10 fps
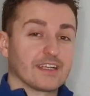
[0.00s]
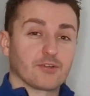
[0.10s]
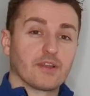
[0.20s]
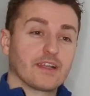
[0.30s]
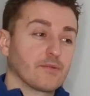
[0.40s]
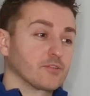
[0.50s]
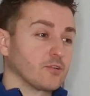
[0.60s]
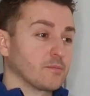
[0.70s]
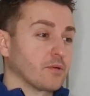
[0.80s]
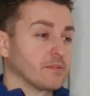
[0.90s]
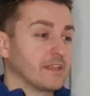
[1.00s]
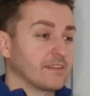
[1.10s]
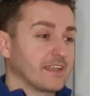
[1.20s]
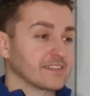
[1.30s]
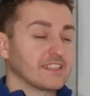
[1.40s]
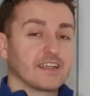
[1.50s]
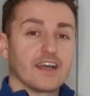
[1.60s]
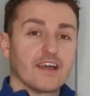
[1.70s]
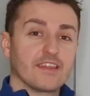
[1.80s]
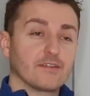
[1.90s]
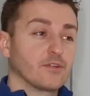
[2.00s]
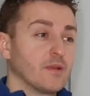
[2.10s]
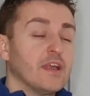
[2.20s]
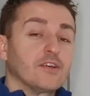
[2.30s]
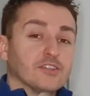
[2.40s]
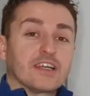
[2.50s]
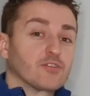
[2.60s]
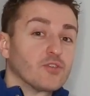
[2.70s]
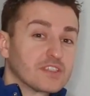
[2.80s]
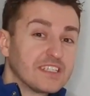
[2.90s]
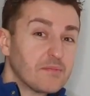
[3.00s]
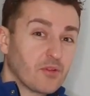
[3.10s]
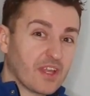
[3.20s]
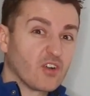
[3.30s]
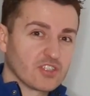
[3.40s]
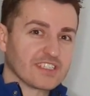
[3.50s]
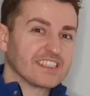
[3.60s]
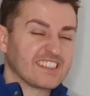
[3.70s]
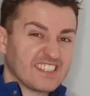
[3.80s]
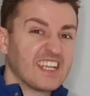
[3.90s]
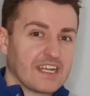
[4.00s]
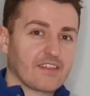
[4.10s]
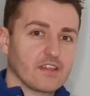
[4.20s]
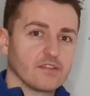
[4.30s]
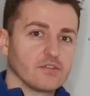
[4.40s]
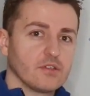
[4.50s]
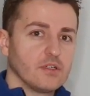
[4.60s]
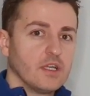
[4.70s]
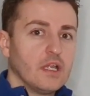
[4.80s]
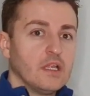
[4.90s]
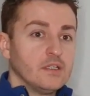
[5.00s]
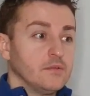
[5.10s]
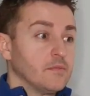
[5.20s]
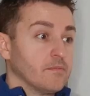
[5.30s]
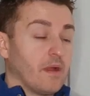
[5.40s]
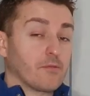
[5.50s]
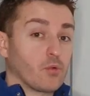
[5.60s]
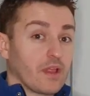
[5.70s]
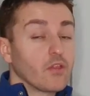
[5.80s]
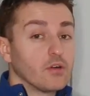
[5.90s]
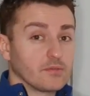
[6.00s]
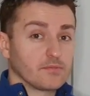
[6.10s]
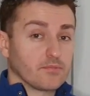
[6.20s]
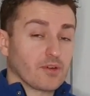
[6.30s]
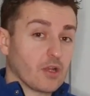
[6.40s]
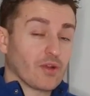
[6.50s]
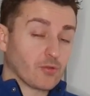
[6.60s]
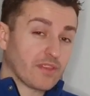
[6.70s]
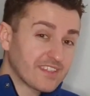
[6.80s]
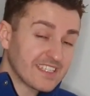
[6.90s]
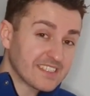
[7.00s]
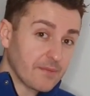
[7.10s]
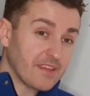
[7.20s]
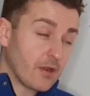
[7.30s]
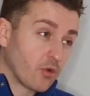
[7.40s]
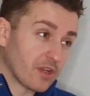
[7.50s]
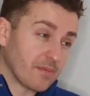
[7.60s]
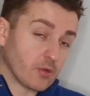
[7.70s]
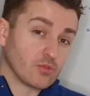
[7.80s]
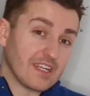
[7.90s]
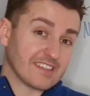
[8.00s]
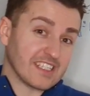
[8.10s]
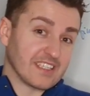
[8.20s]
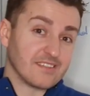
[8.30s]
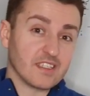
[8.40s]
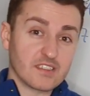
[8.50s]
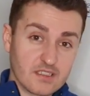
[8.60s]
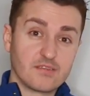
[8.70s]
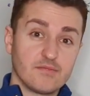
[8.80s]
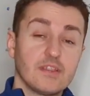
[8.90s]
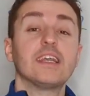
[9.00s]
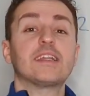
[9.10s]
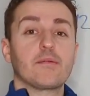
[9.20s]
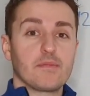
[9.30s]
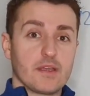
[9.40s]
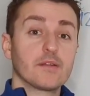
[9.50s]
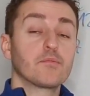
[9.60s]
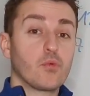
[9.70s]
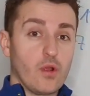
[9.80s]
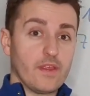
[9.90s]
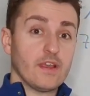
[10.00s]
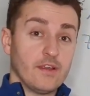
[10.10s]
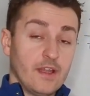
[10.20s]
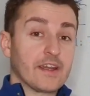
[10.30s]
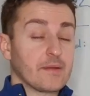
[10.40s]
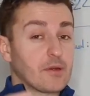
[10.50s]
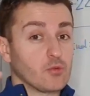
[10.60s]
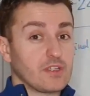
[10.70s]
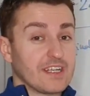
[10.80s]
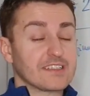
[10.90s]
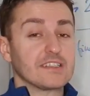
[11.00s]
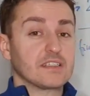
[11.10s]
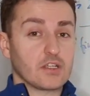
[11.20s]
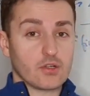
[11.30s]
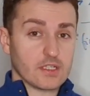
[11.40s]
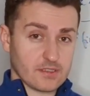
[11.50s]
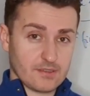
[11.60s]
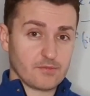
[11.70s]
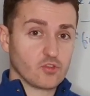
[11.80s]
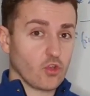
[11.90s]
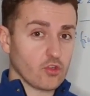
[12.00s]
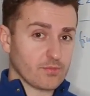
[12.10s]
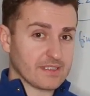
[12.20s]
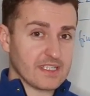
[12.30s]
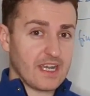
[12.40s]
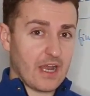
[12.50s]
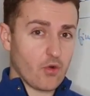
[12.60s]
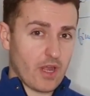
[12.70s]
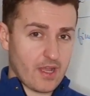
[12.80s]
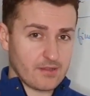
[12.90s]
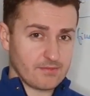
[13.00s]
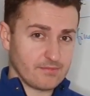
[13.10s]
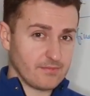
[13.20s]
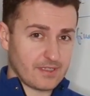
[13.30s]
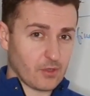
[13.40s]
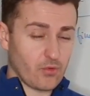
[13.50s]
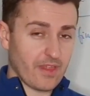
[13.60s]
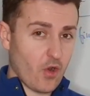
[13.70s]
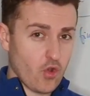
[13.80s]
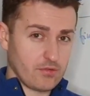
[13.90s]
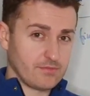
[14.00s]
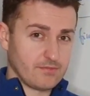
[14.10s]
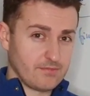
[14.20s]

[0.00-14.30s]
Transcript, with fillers: católica, el voto de, castigar, o sea, todo este tipo de cosas que se siguen haciendo Cuidado, porque lo que tú haces en esta vida luego repercute en las siguientes y también puede repercutir en las anteriores. Todo pasa en el ahora, recuérdalo.